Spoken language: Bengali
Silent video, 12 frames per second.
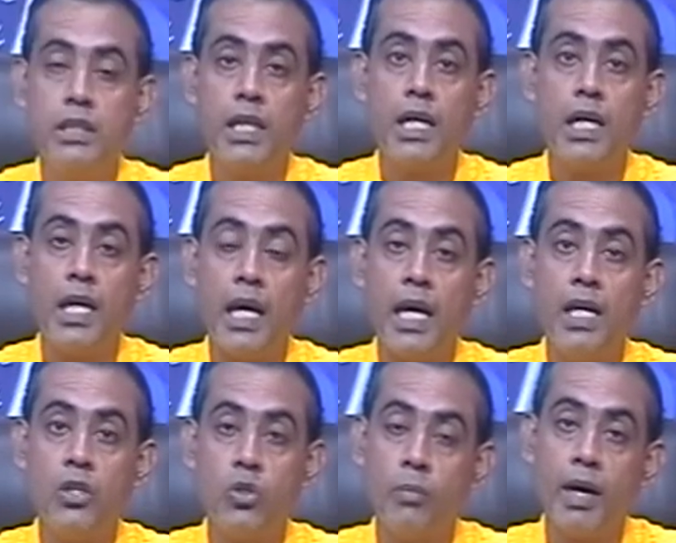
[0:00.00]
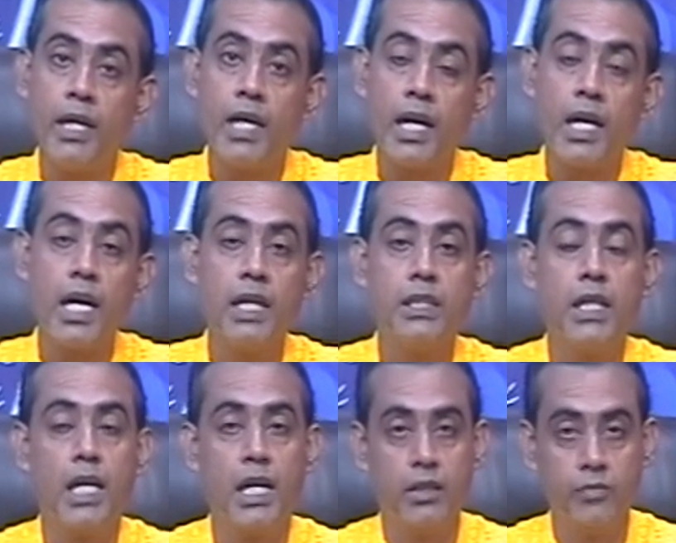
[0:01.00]
যে এই সময়টাকে কাজে
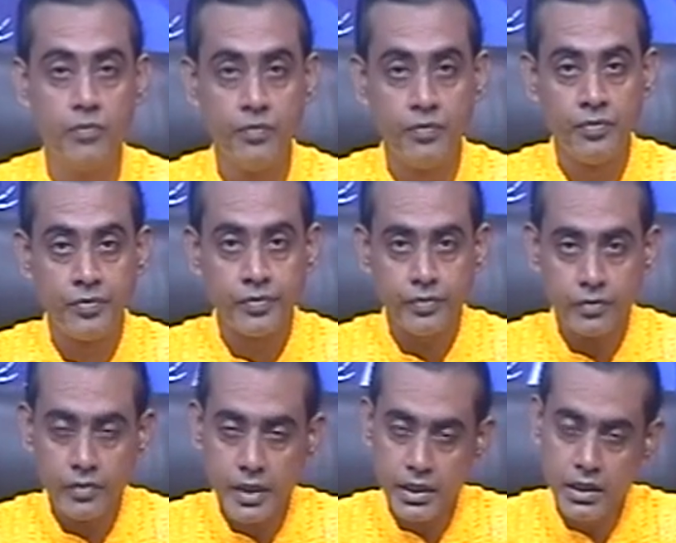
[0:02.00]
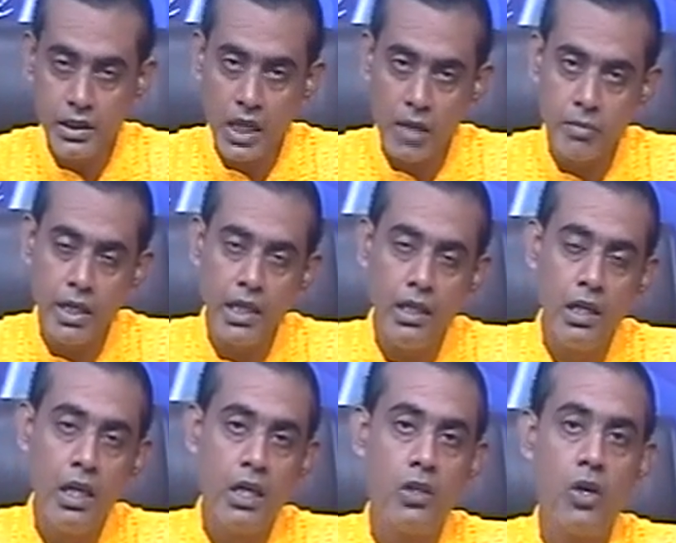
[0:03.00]
লাগান সামনে
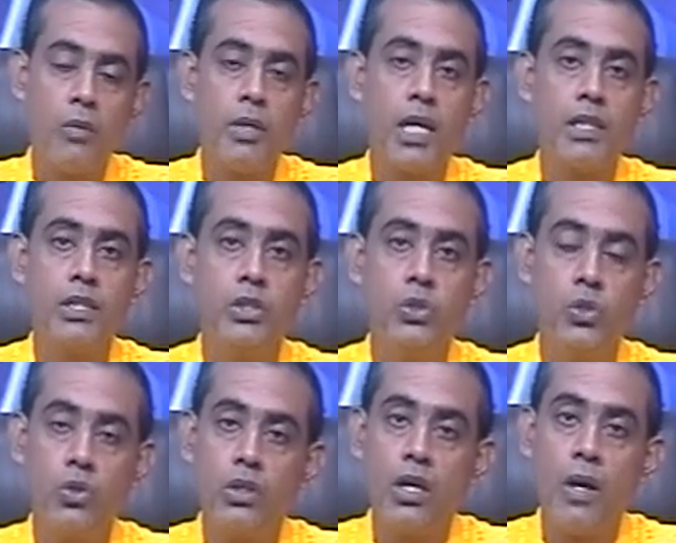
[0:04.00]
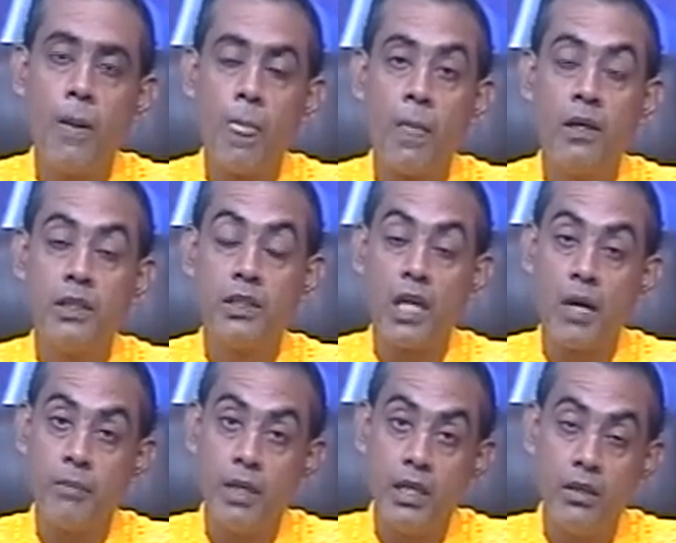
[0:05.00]
নবরাত্রির যোগ
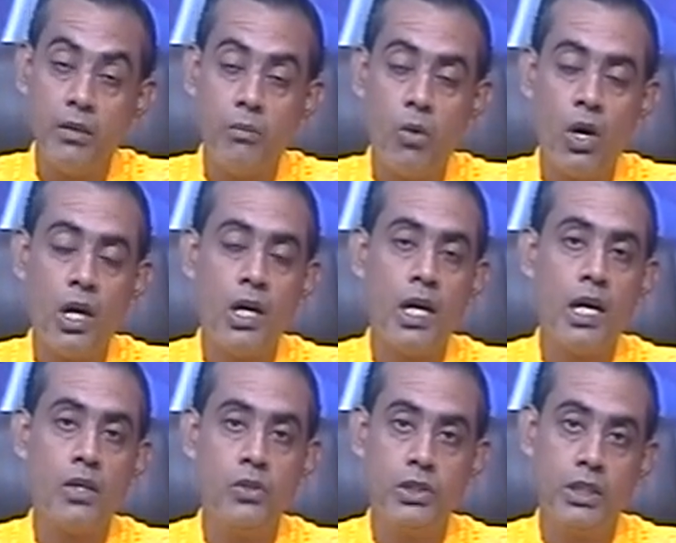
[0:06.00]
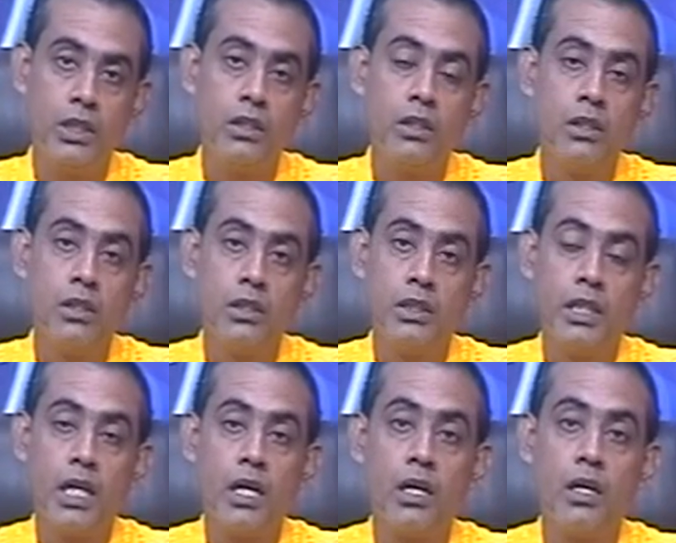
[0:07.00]
সামনে মহালয়া রয়েছে
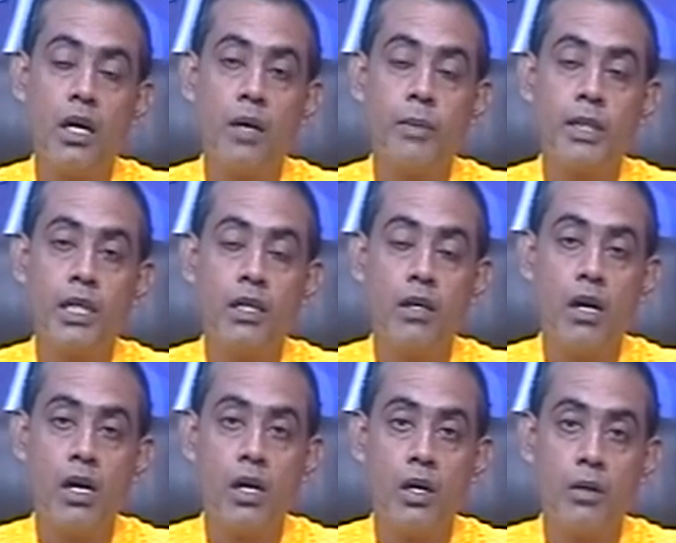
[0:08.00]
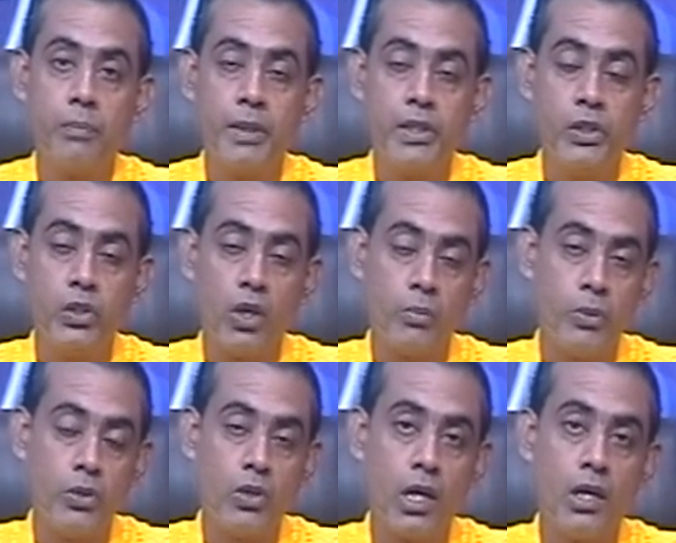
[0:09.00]
যেটা আমাদের
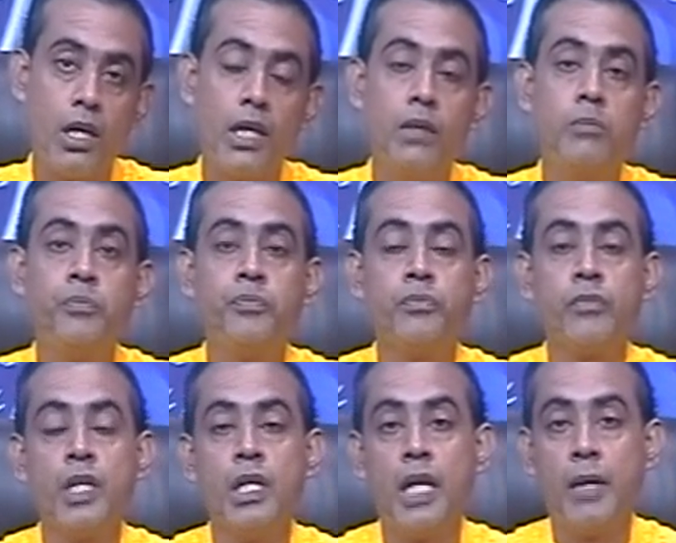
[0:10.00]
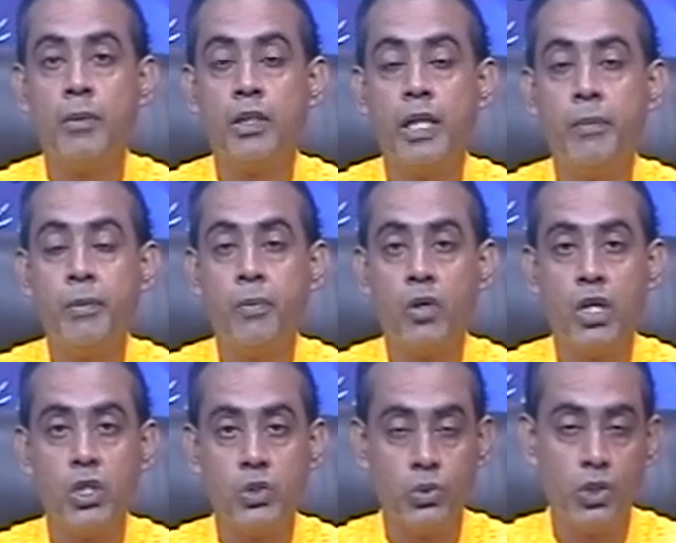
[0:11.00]
পিতৃতর্পণ করা হয় এবং দেবী
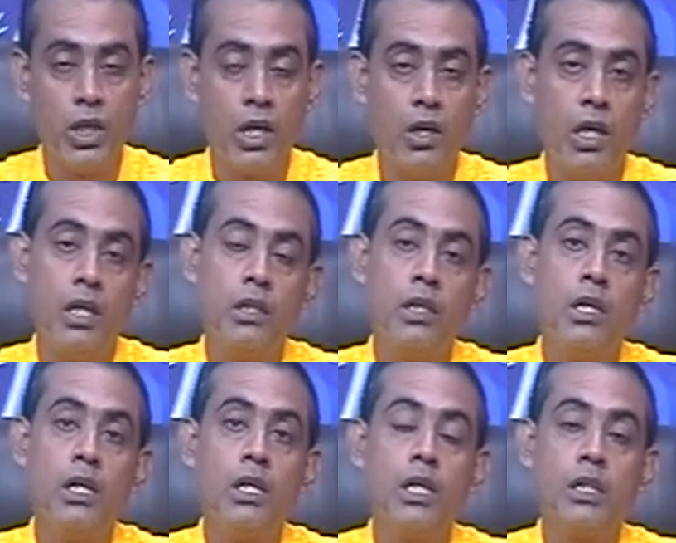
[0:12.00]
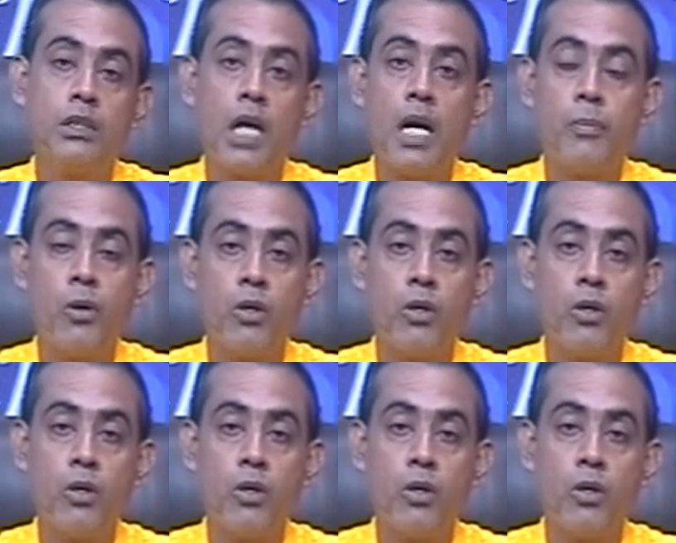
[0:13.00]
পক্ষের সূচনা হয় তার